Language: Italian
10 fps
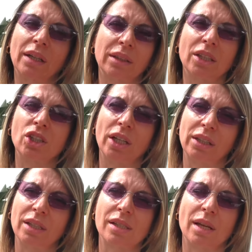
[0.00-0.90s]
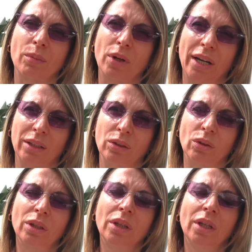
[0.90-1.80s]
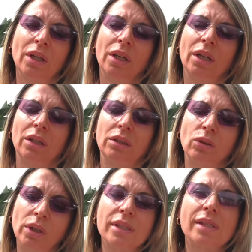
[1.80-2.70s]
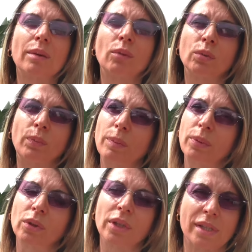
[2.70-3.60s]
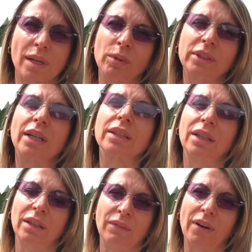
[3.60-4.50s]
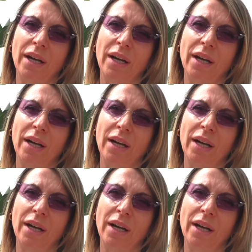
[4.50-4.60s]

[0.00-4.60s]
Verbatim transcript: tanta gente sta morendo. Noi siamo un popolo che siamo stati